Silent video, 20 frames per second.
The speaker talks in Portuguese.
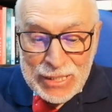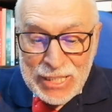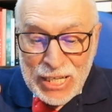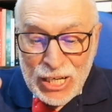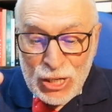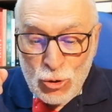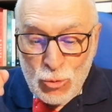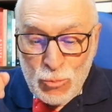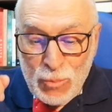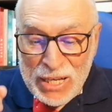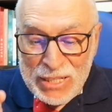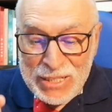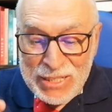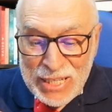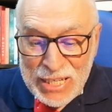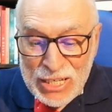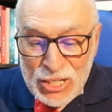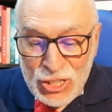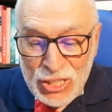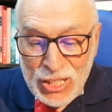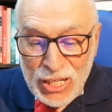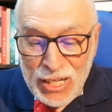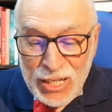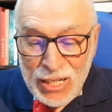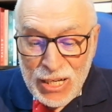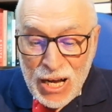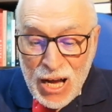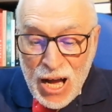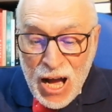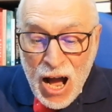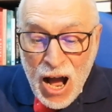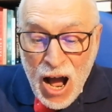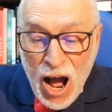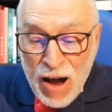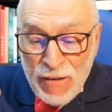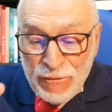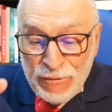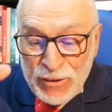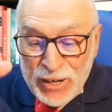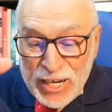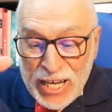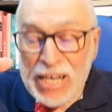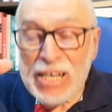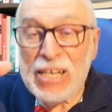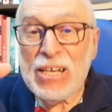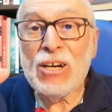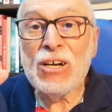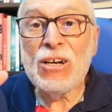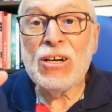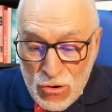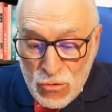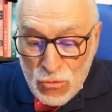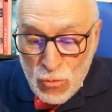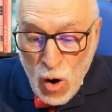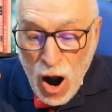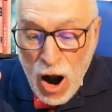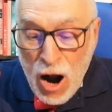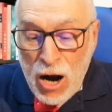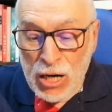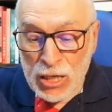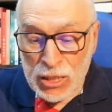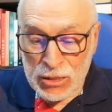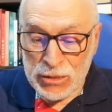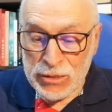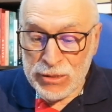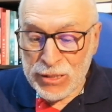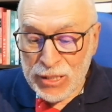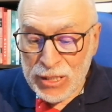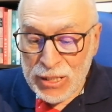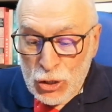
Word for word: da romancista Humphrey Ward,